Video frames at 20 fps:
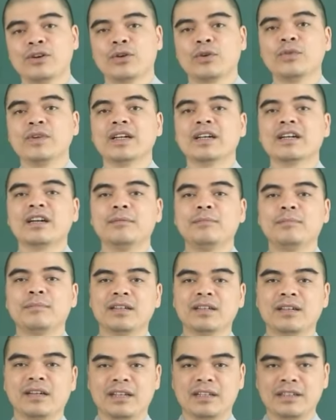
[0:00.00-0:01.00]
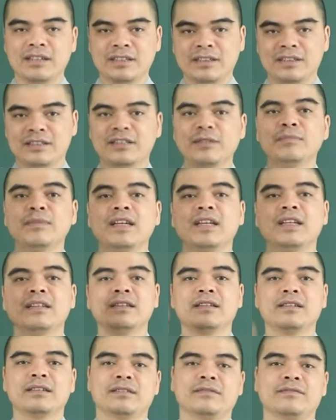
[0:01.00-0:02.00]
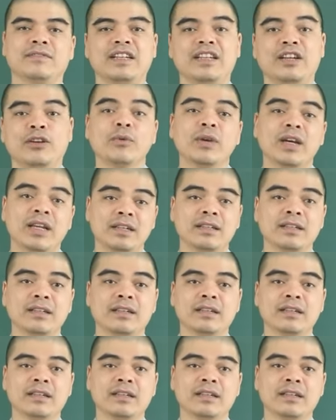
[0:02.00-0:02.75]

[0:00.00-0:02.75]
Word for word: Quý vị cứ cầm lửa châm lên và để nguyên.